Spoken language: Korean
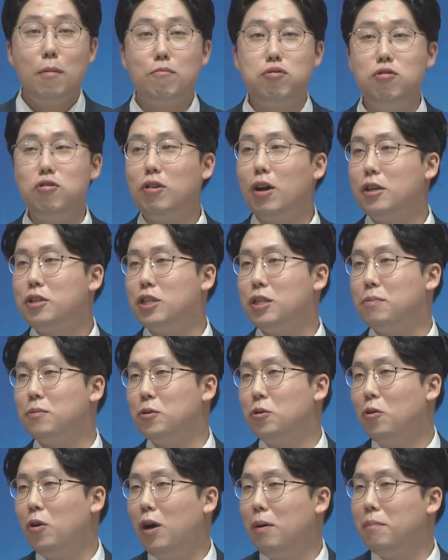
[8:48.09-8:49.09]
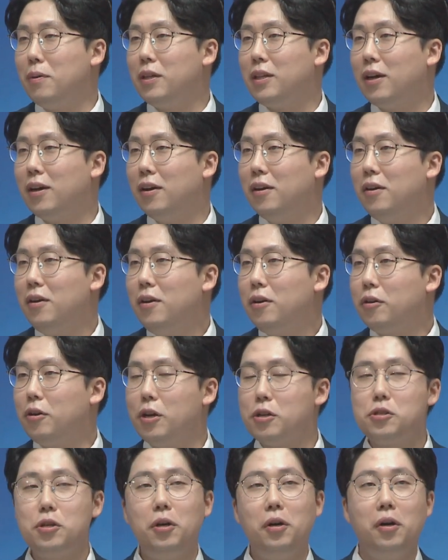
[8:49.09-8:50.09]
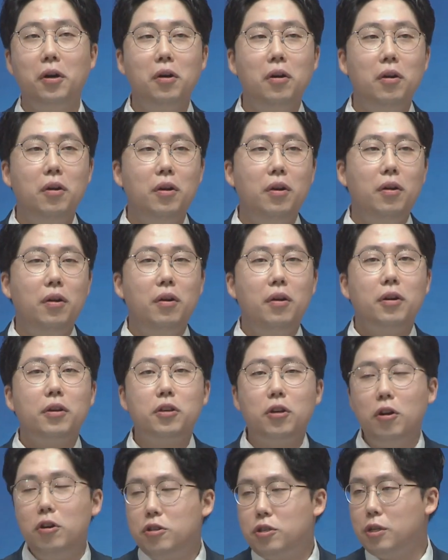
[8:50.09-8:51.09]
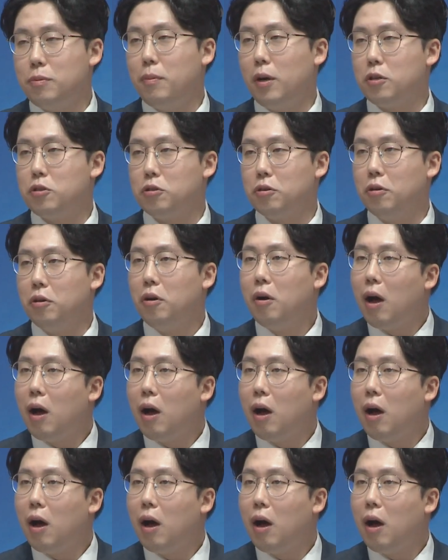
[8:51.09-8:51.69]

불같이 분노합니다. 그래서 결심하죠.